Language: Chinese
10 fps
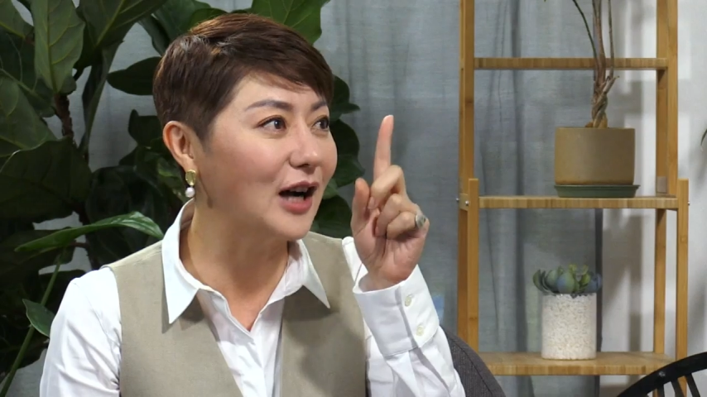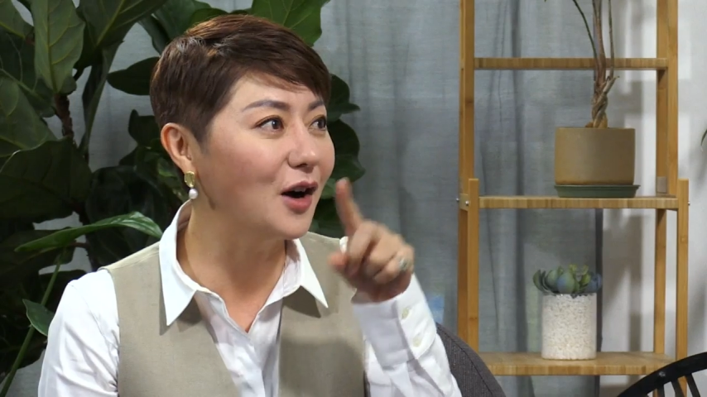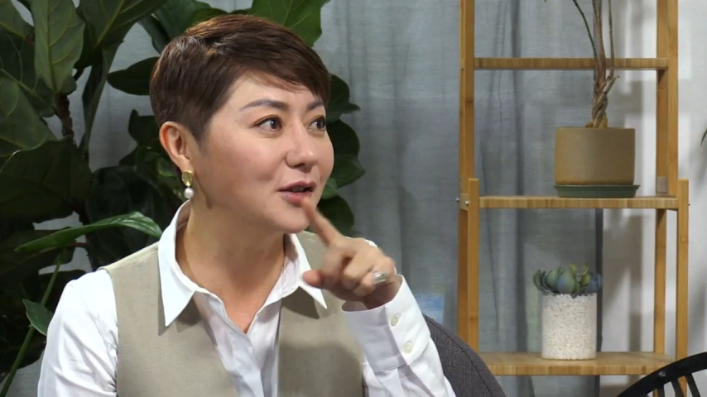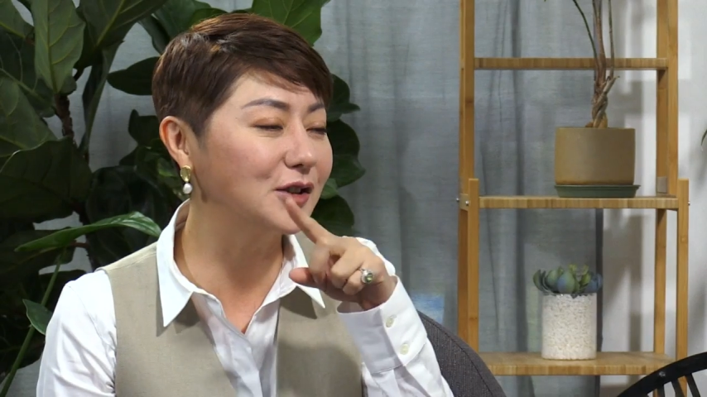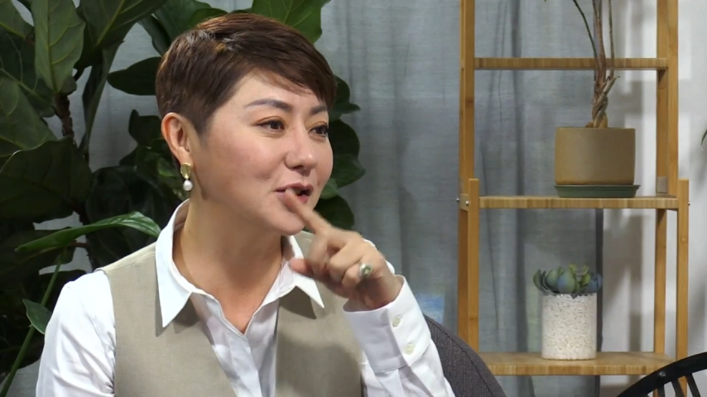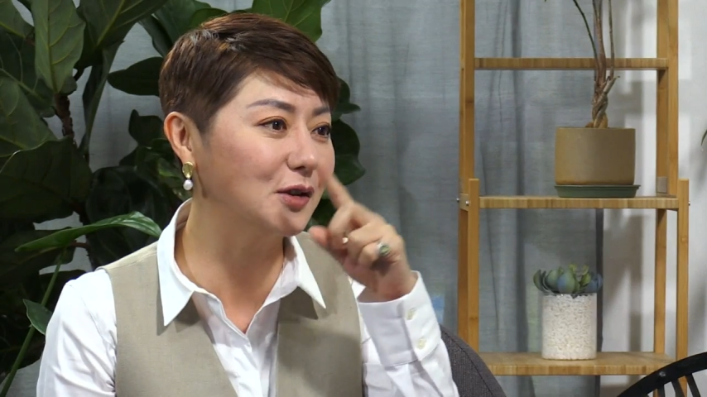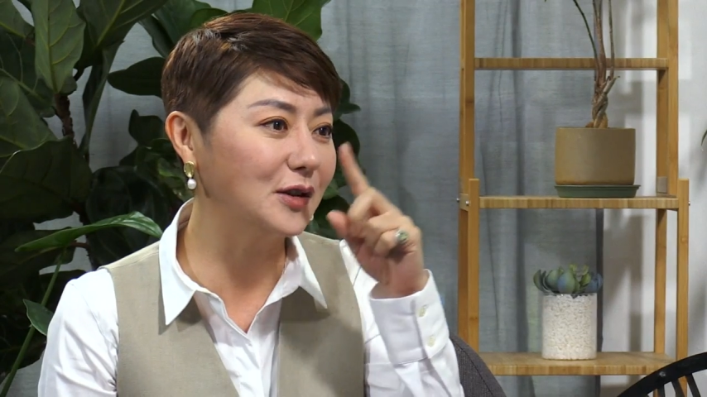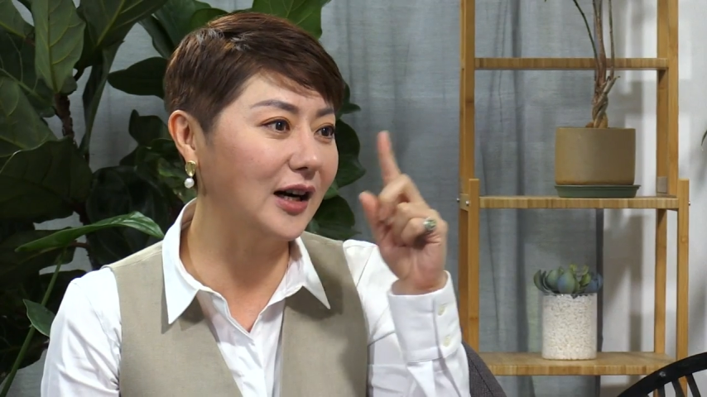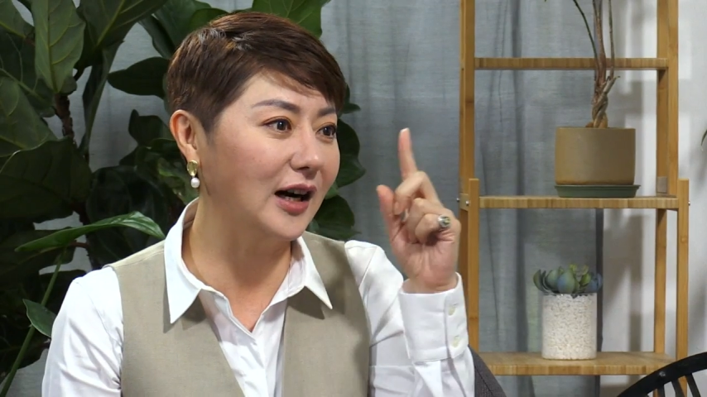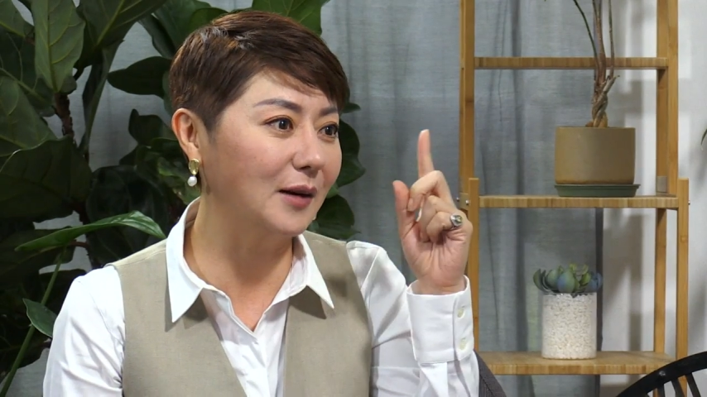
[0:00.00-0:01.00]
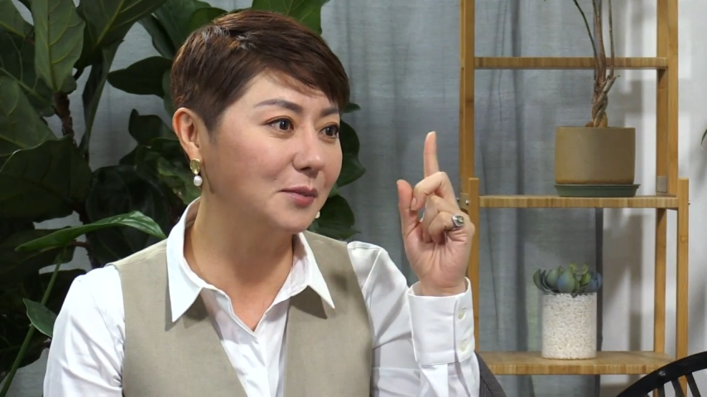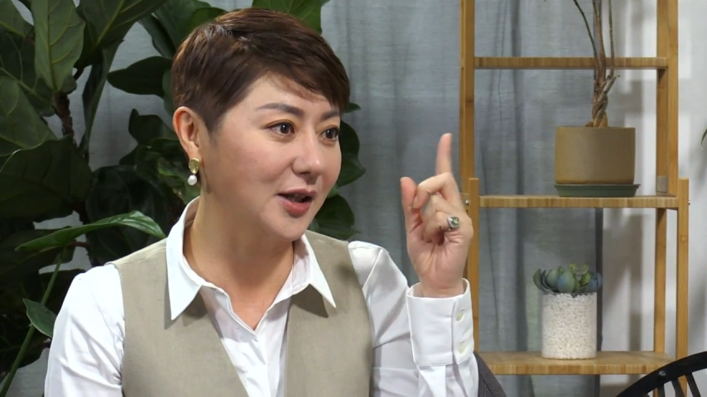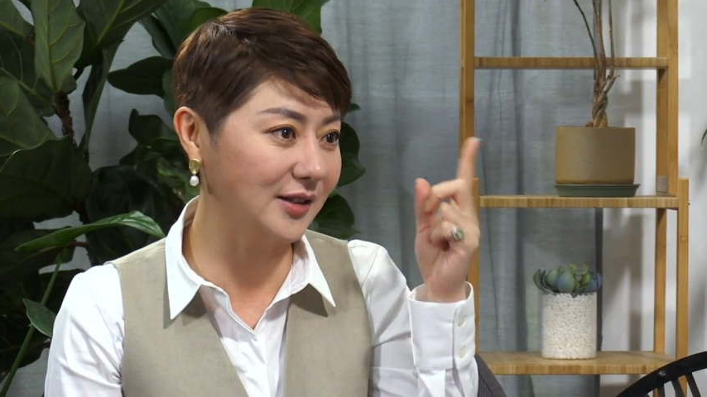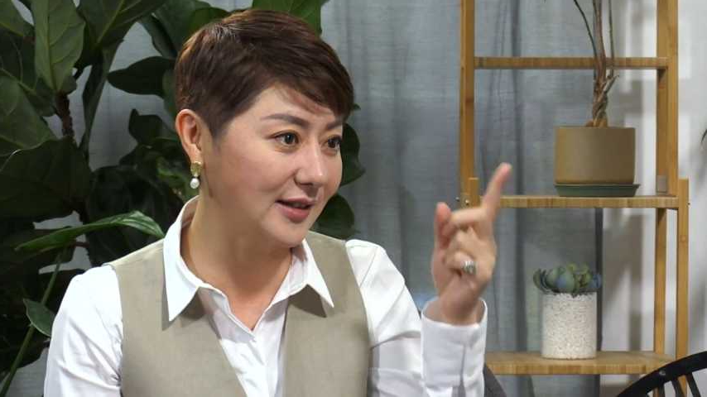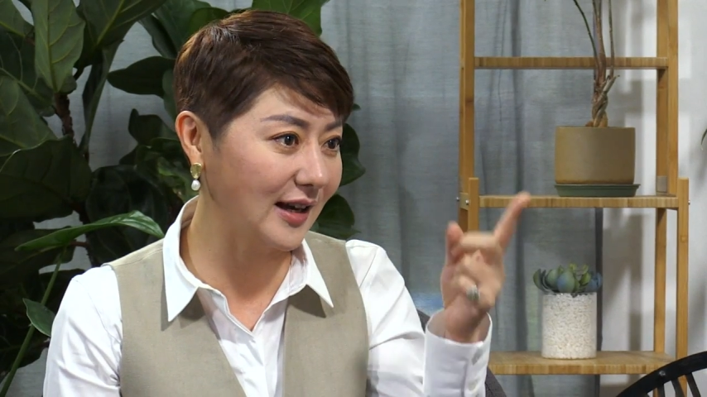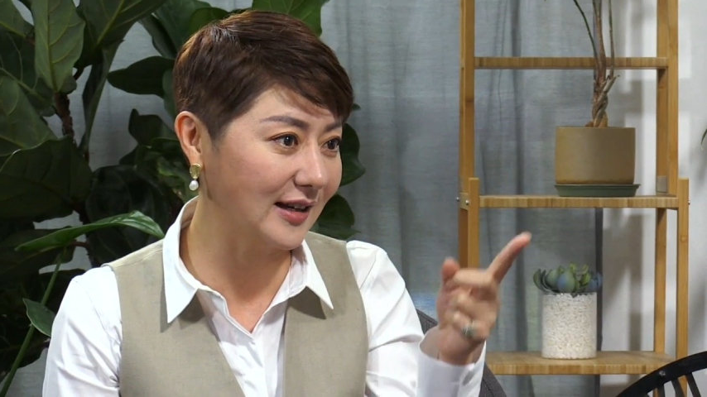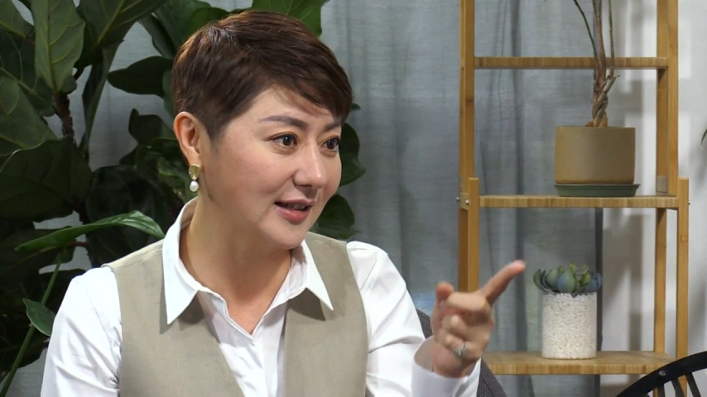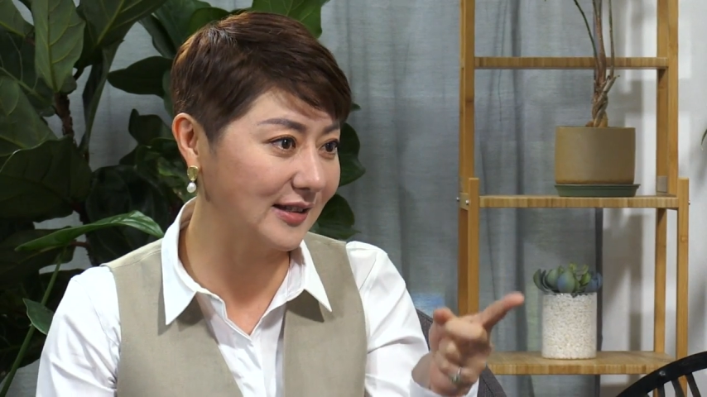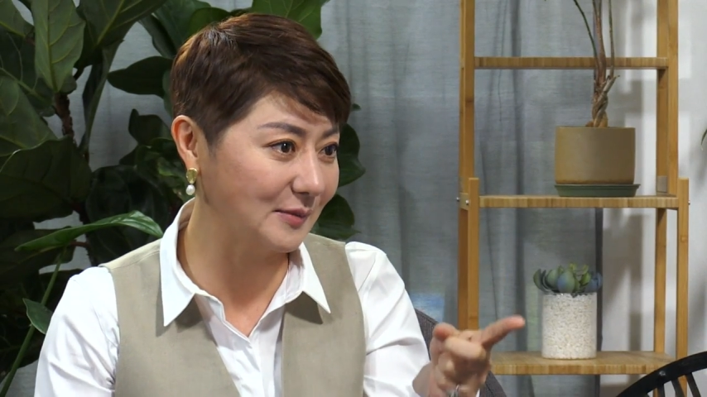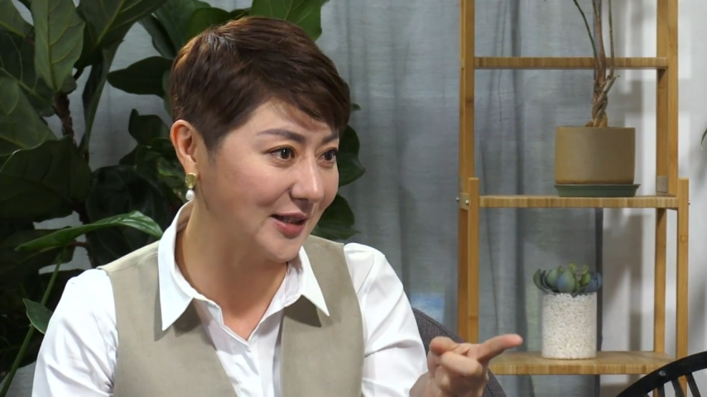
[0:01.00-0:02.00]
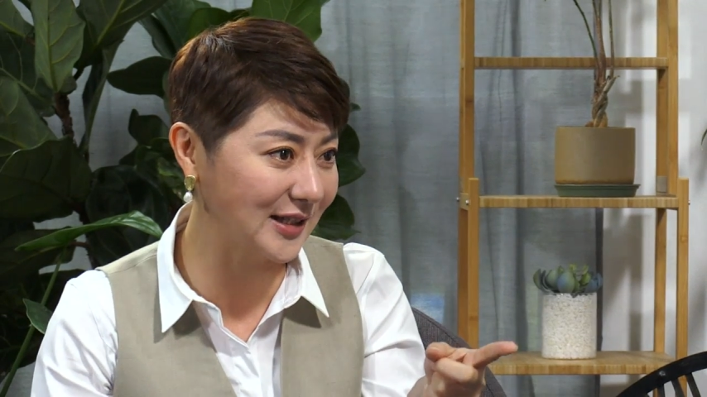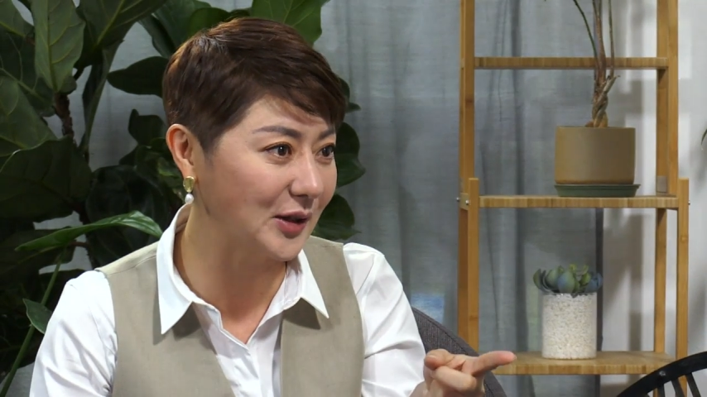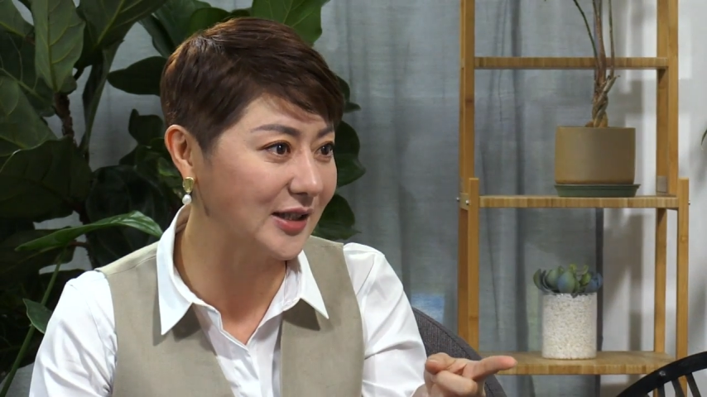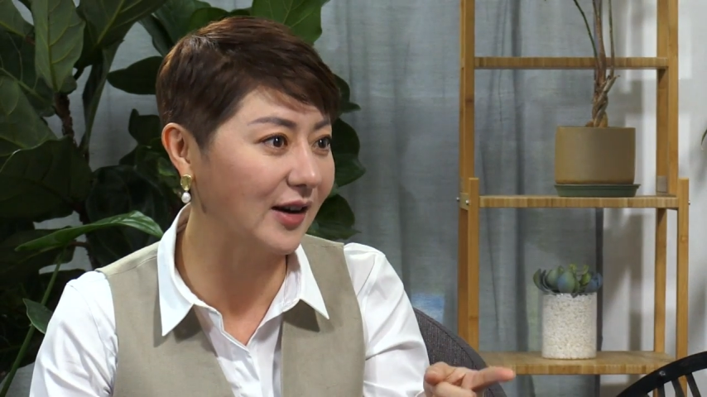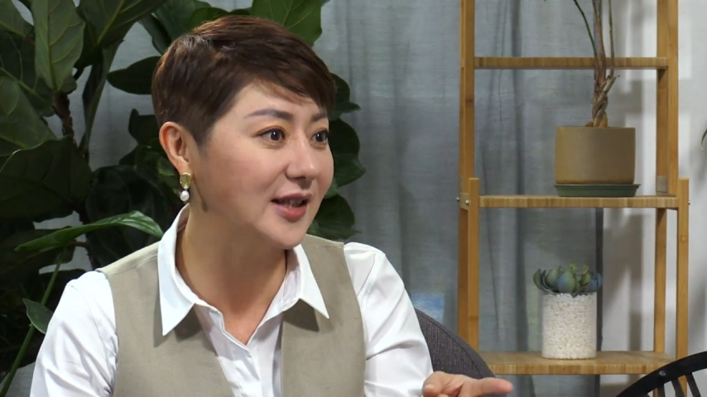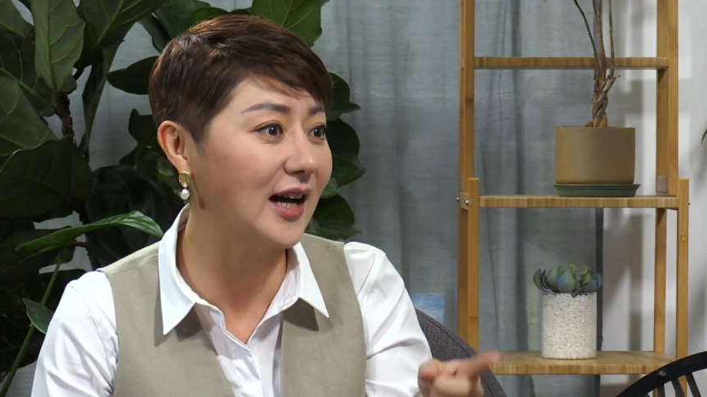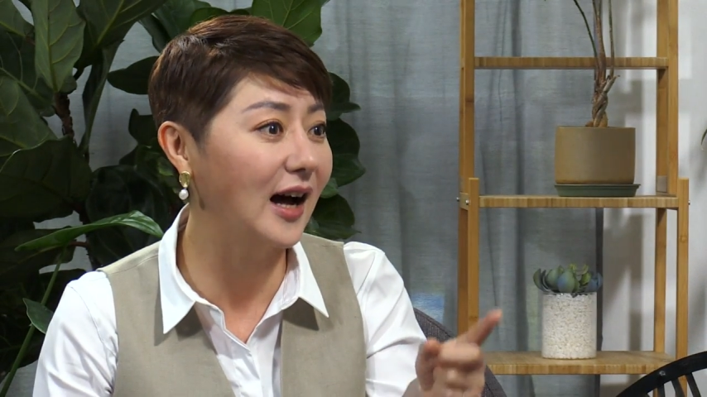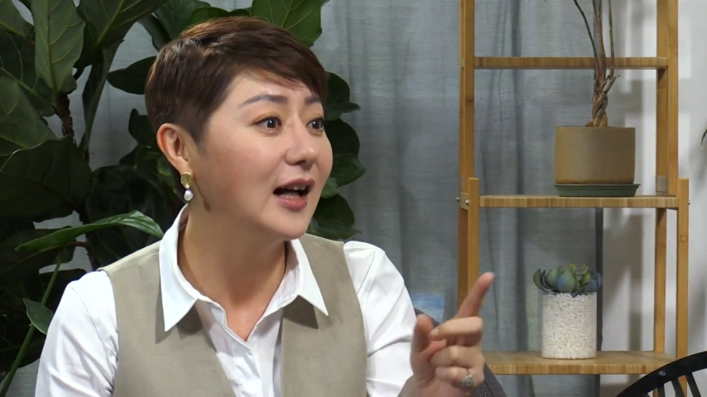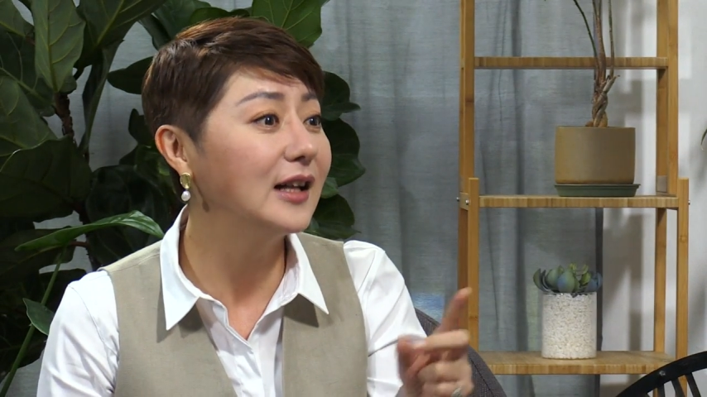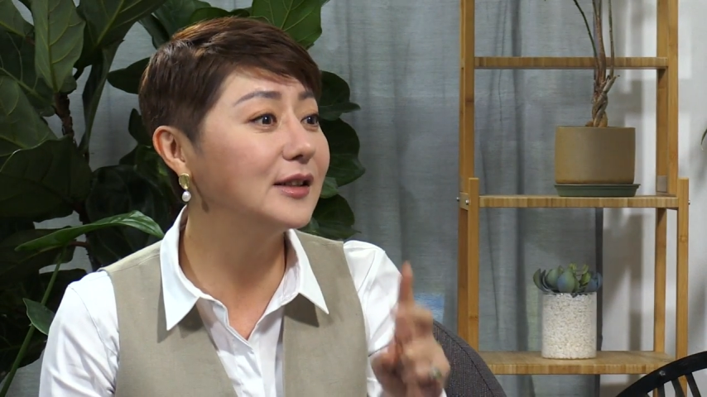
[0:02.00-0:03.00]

然后你就啊，不知道在一个什么机缘巧合下，